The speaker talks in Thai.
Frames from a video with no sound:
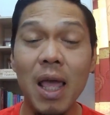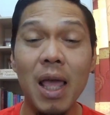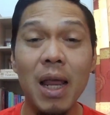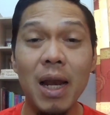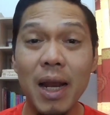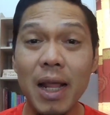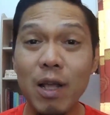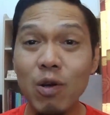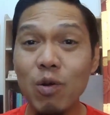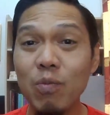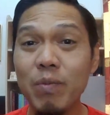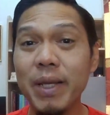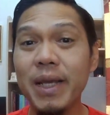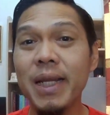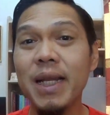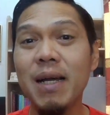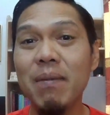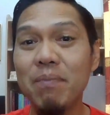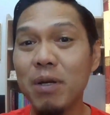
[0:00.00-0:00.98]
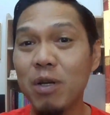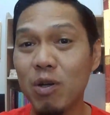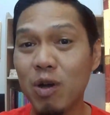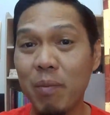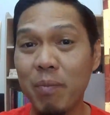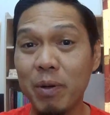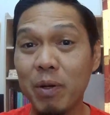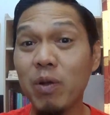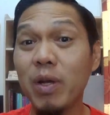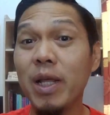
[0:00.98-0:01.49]
เลขกลุ่มนี้นะครับประกอบ
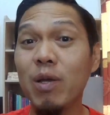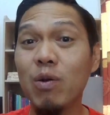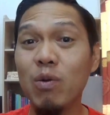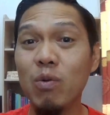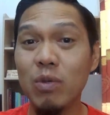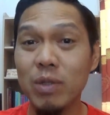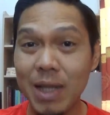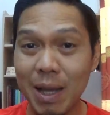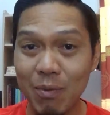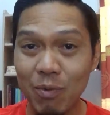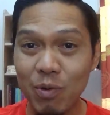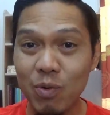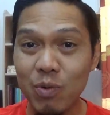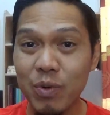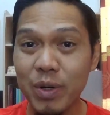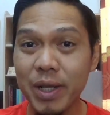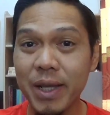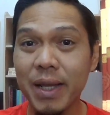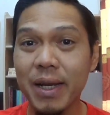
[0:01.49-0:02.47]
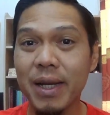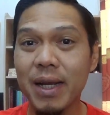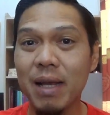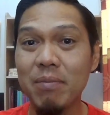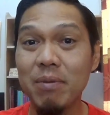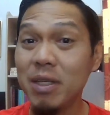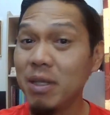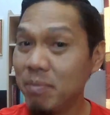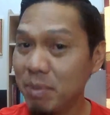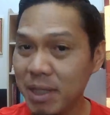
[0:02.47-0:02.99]
ไปด้วยเลขคู่ 3 คู่ด้วยกันนะครั
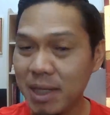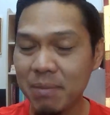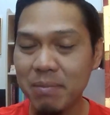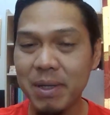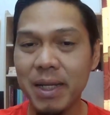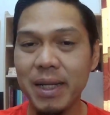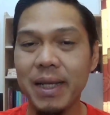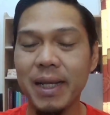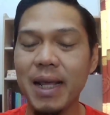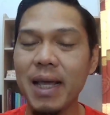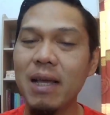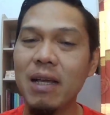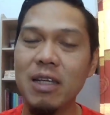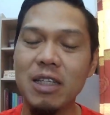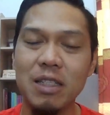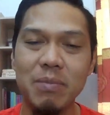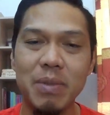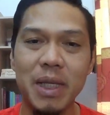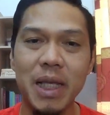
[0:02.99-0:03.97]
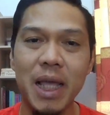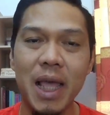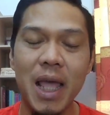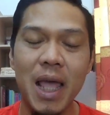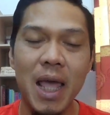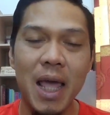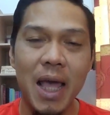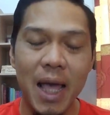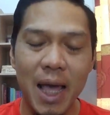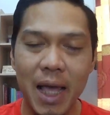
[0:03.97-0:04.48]
บที่ไม่ซ้ำกันเลยนะก็จะมี
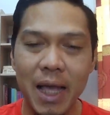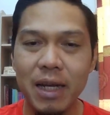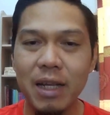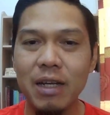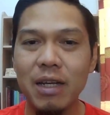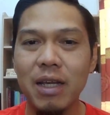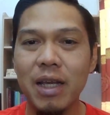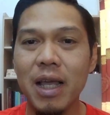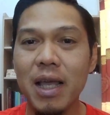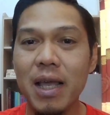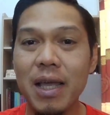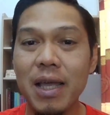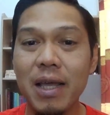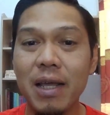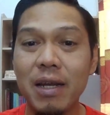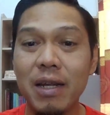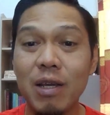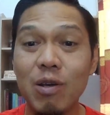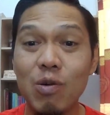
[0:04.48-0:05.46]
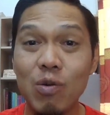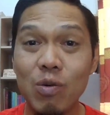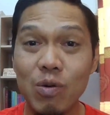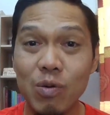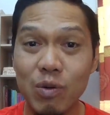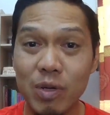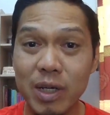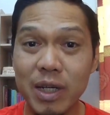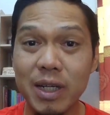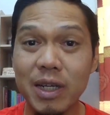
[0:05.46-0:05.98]
5115
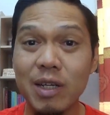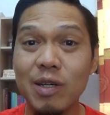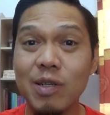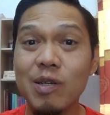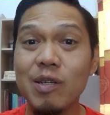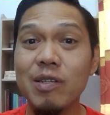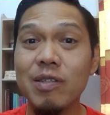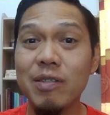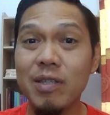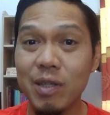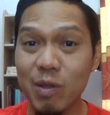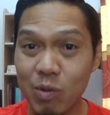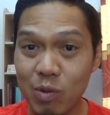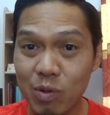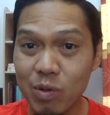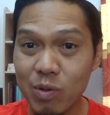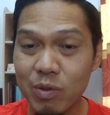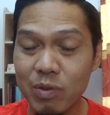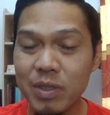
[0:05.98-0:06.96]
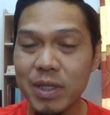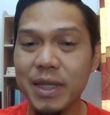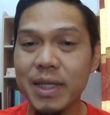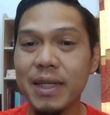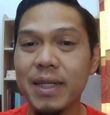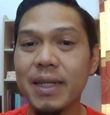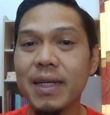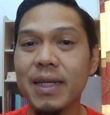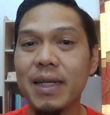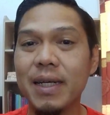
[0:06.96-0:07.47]
1661 แล้วก็
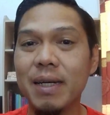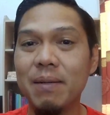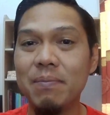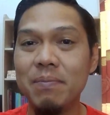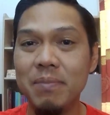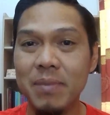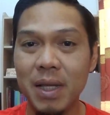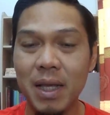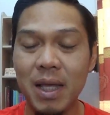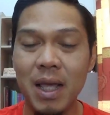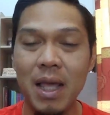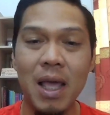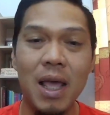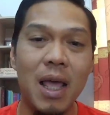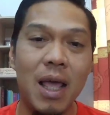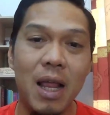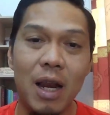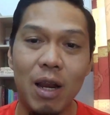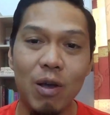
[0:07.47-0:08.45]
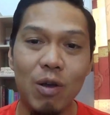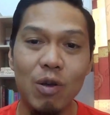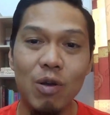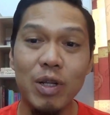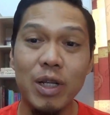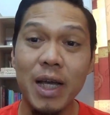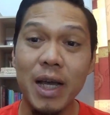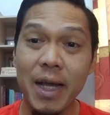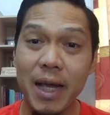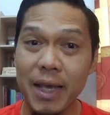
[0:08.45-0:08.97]
4664 นะครับแล้วก็
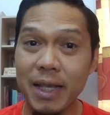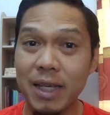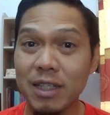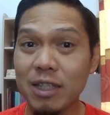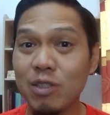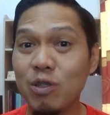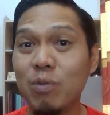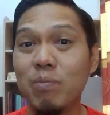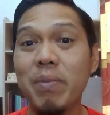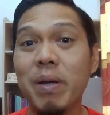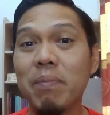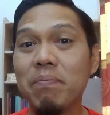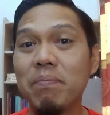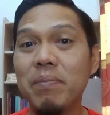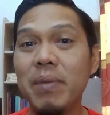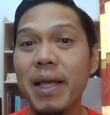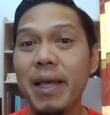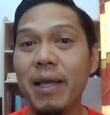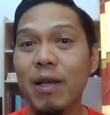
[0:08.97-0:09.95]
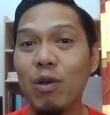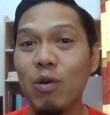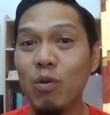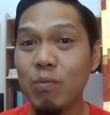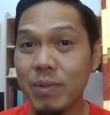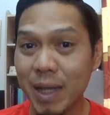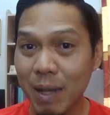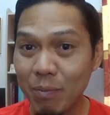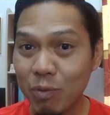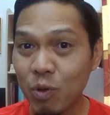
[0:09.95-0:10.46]
ถ้าใครอยากจะชมแบบเลขกลุ่ม
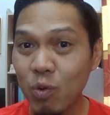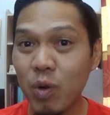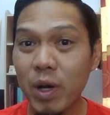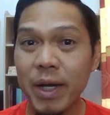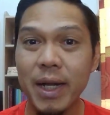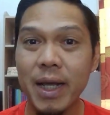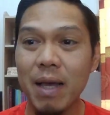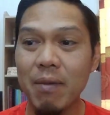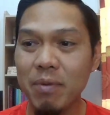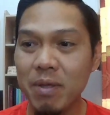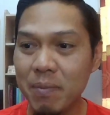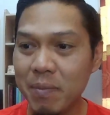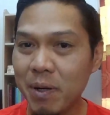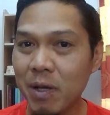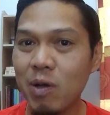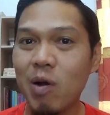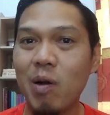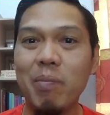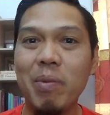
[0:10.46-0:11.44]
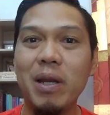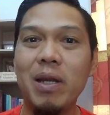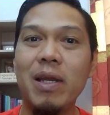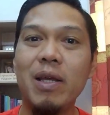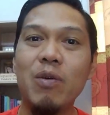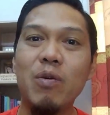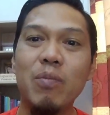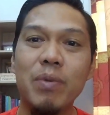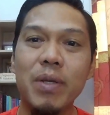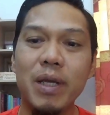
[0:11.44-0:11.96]
3 ตัวนะครับ ที่ประกอบเป็นเล
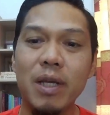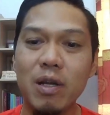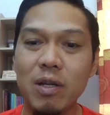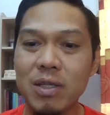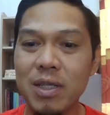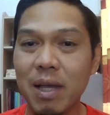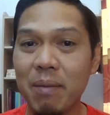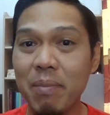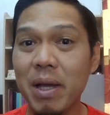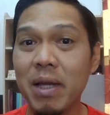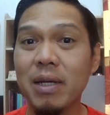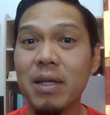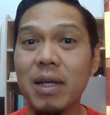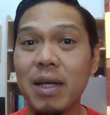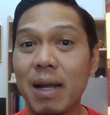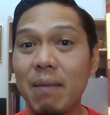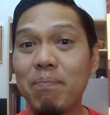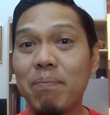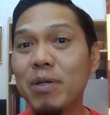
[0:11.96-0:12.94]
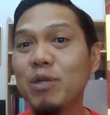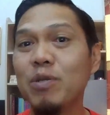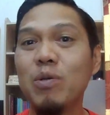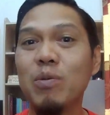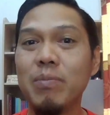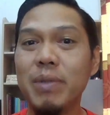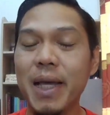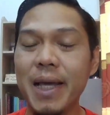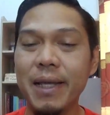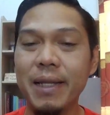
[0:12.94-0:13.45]
ขกลุ่มนี้ก็สามารถกลับไปช
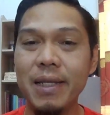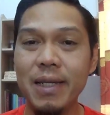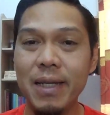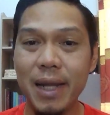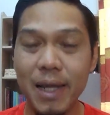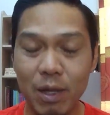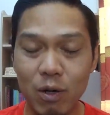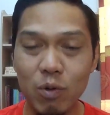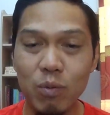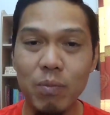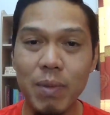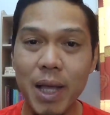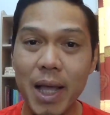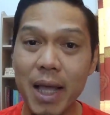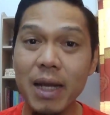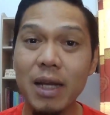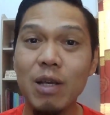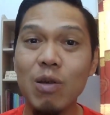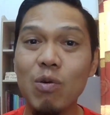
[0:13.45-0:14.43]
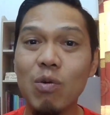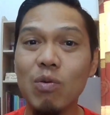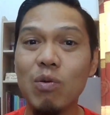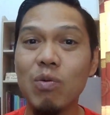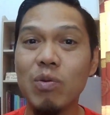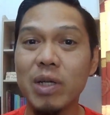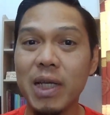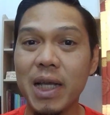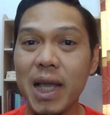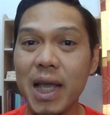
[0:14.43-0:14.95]
มได้ที่เลขกลุ่ม
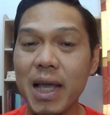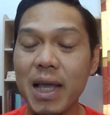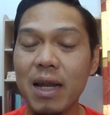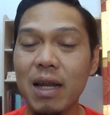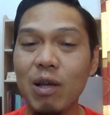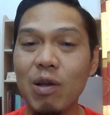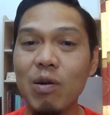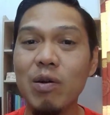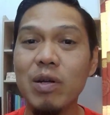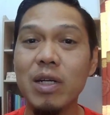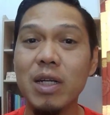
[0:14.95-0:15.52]
516615 แล้วก็